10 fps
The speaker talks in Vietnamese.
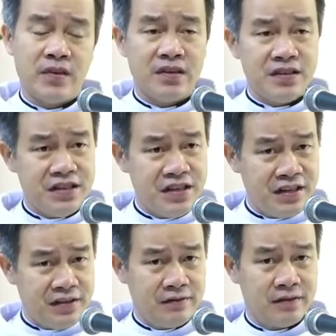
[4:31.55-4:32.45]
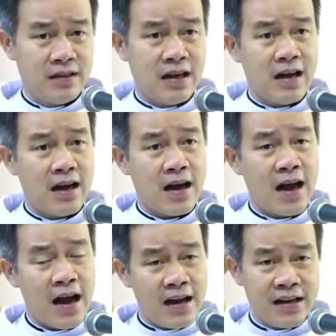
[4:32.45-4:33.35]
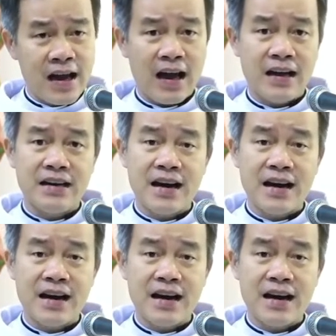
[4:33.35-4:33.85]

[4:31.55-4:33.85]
Nhưng hai ngài